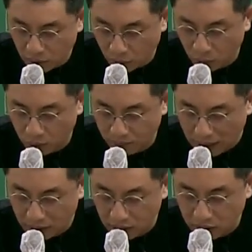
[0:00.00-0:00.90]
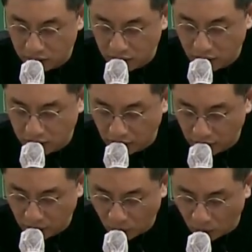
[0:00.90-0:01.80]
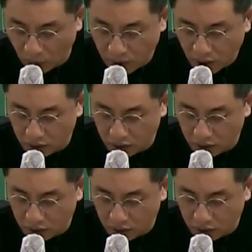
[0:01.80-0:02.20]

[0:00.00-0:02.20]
요거는 맞는 선지가 되겠고,